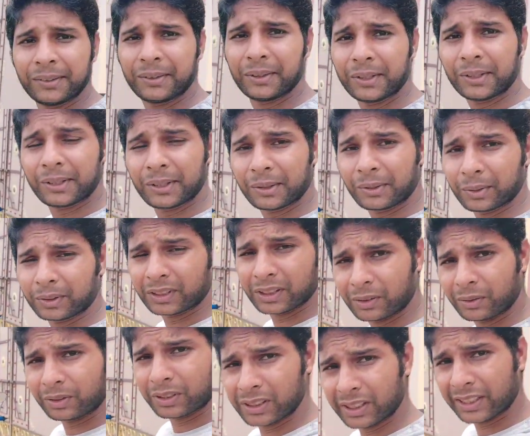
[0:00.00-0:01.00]
তো ঘুরতে
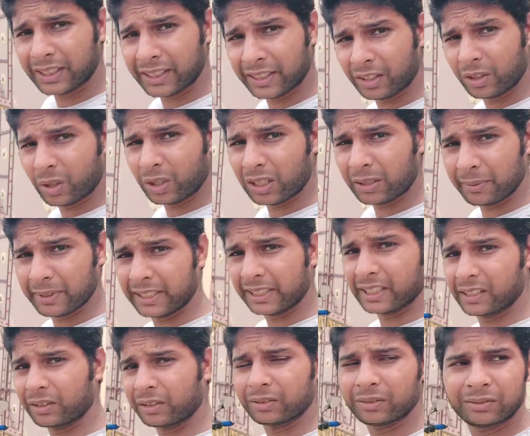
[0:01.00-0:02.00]
ঘুরতে নটা বেজে
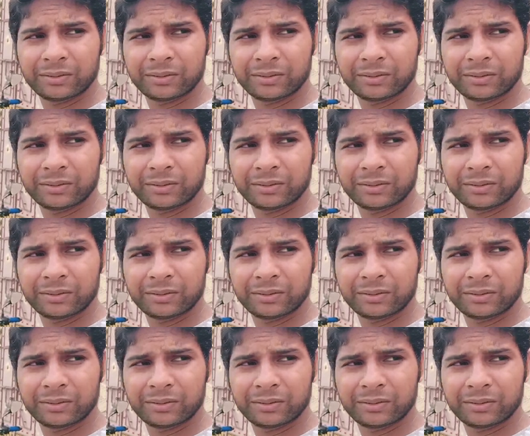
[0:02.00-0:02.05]
গেল